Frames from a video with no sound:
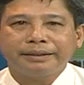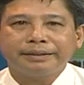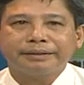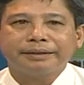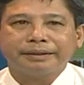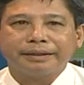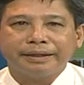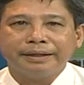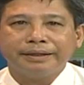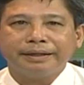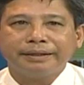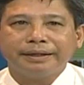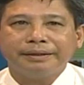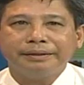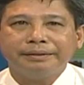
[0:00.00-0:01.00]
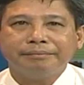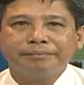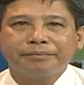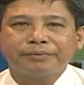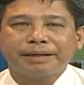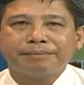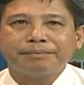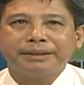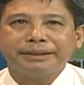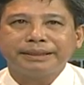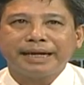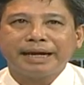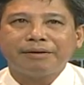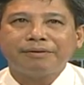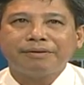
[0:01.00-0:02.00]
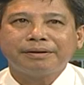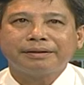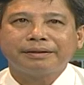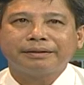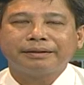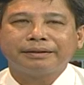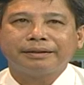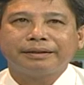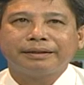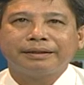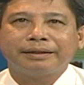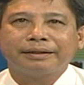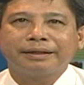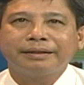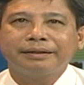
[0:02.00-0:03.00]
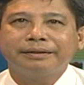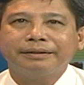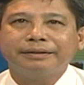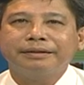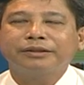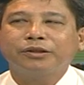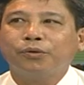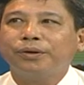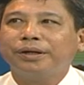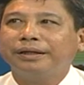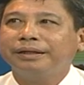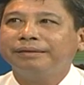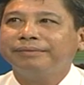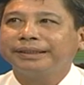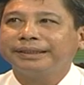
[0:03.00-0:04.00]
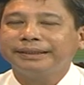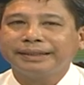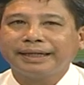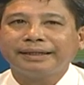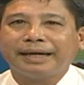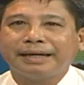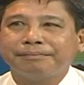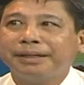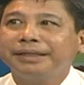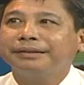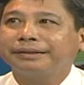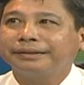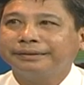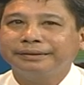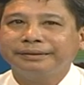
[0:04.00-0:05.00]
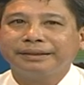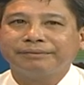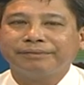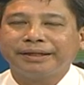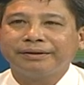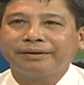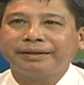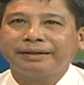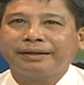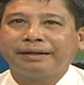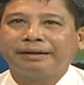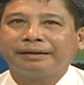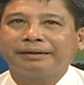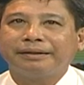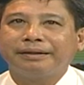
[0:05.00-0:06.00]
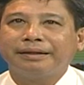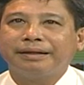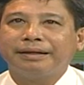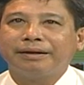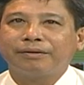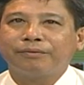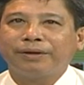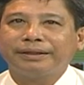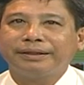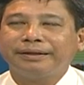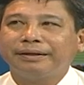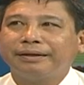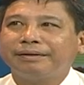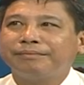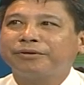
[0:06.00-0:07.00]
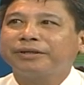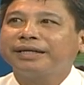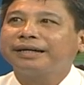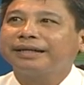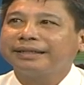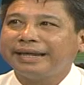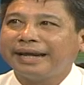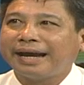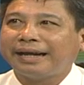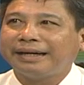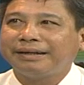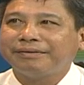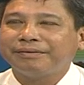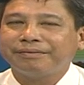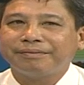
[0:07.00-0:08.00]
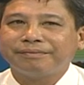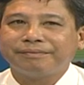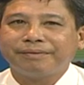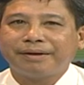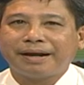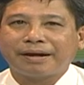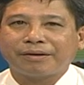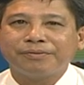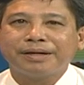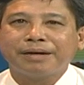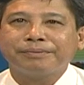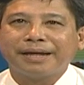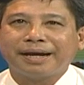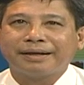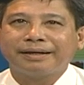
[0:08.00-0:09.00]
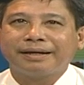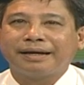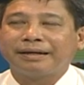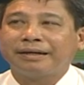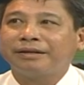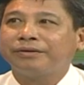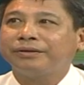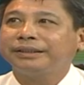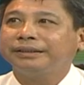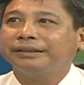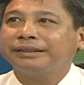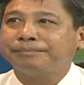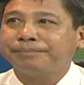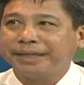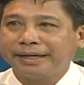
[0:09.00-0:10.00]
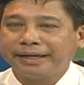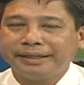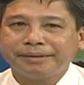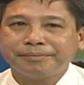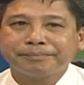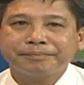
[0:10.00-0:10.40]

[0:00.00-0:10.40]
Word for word: cái việc thực hiện nghị định 116 á, thì cái người được thụ hưởng về chính sách này mới được hưởng thì phải nói là quá trình đó nó rất là dài và cũng công nhận là nó có sự chậm trễ